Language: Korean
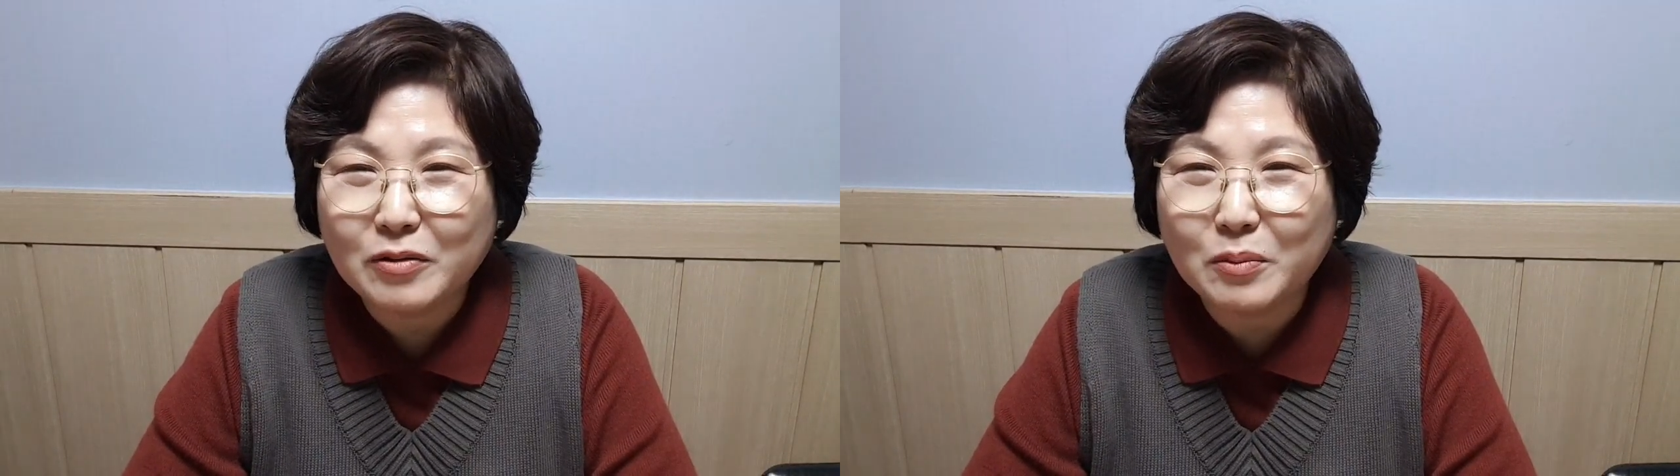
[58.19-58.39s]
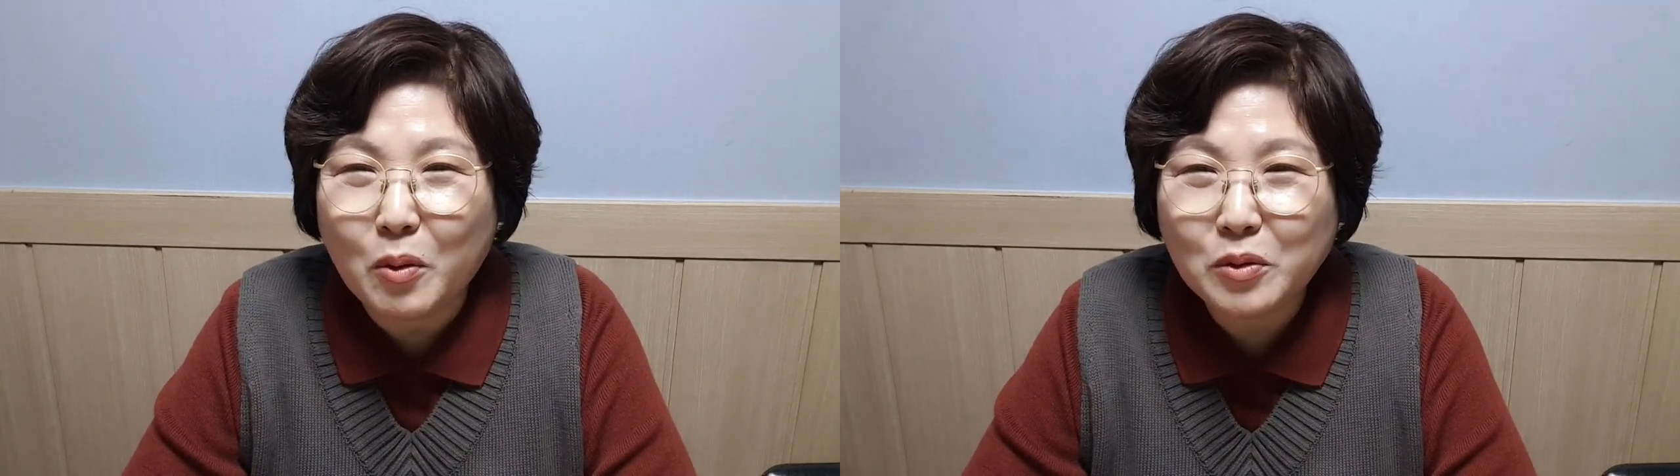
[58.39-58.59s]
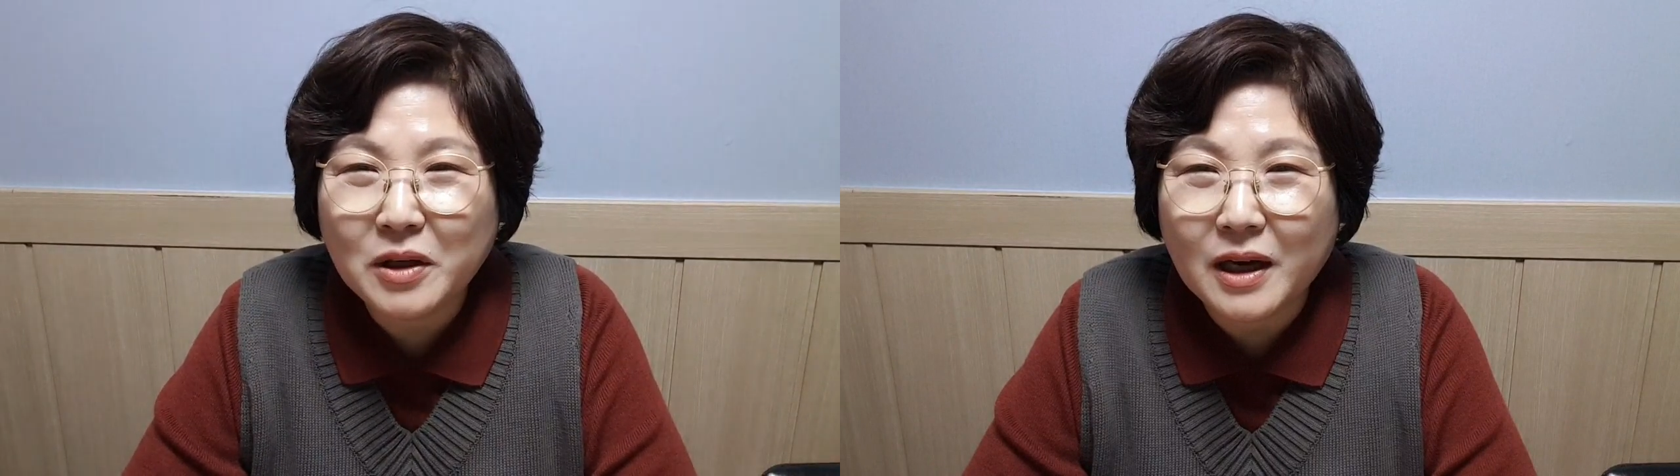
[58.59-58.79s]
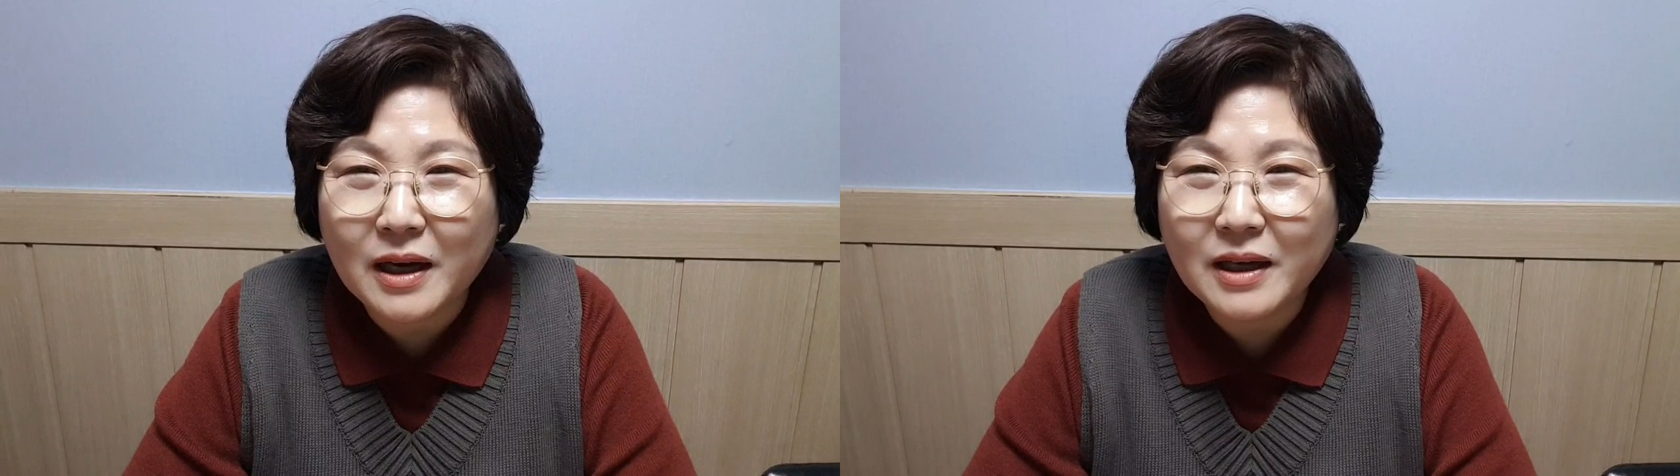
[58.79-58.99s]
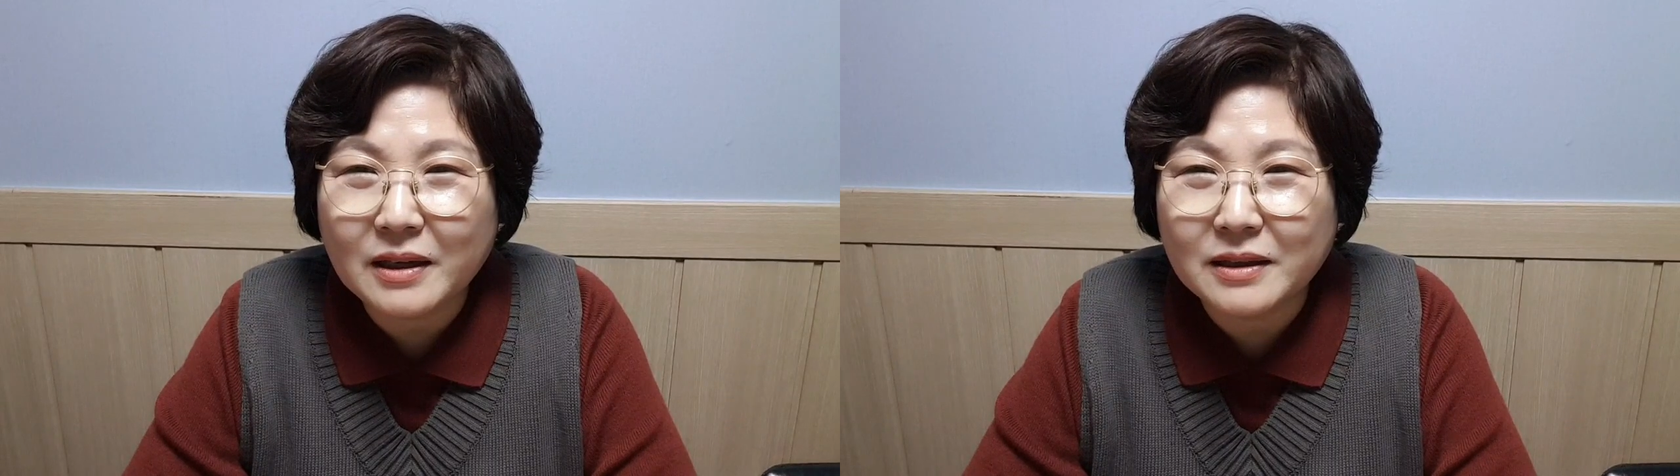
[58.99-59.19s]
우리
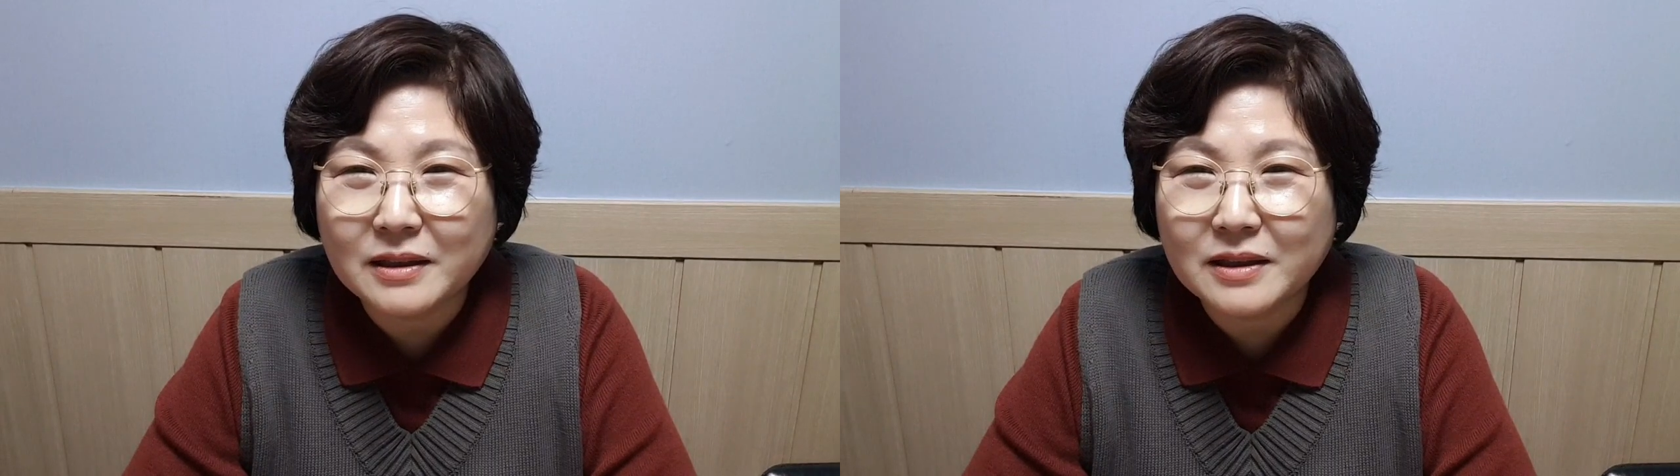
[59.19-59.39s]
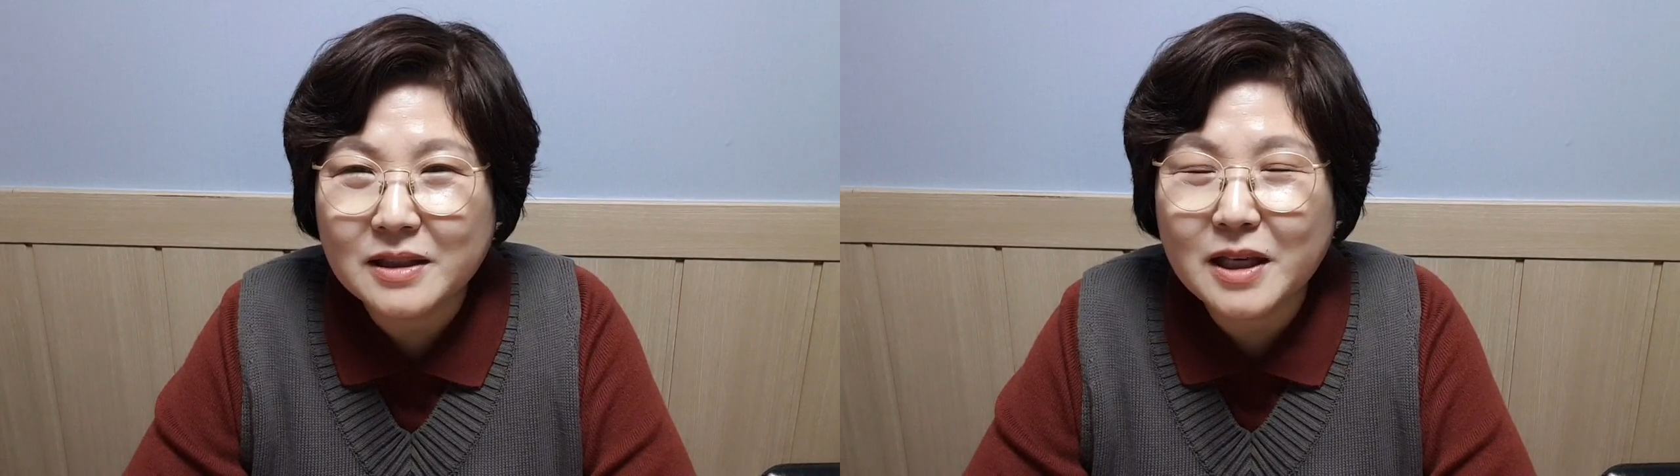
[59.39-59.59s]
모두가 어,